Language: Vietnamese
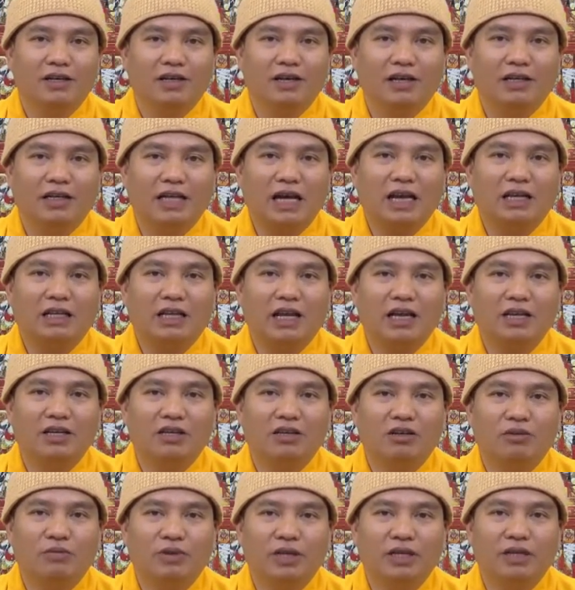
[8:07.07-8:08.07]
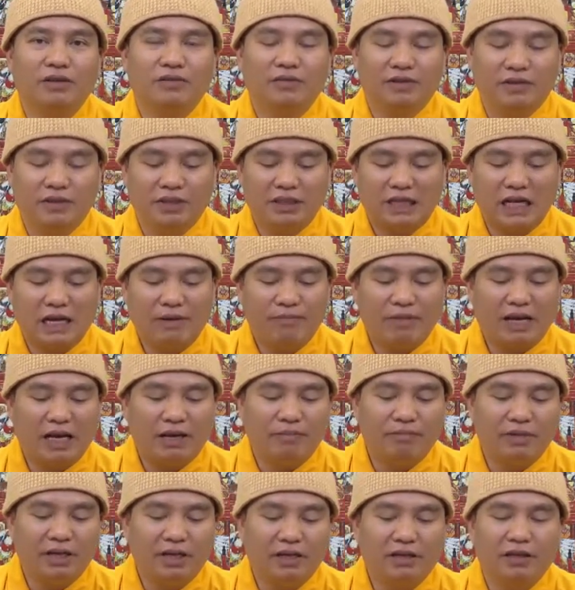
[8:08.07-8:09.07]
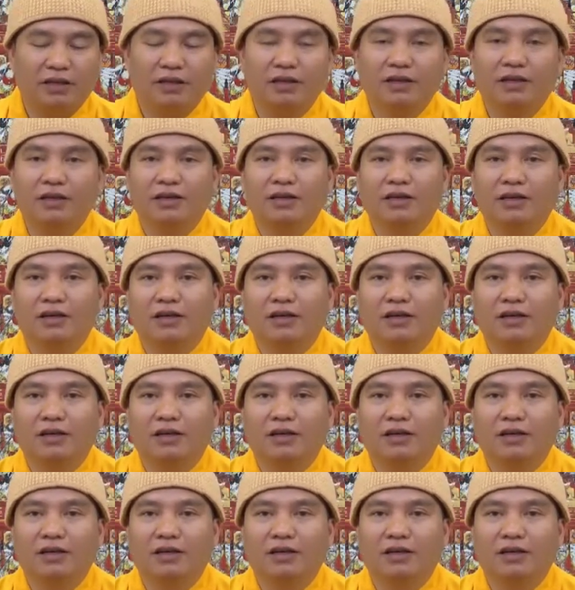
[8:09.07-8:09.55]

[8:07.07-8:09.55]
à, tác thành cho mình vì cha mẹ mình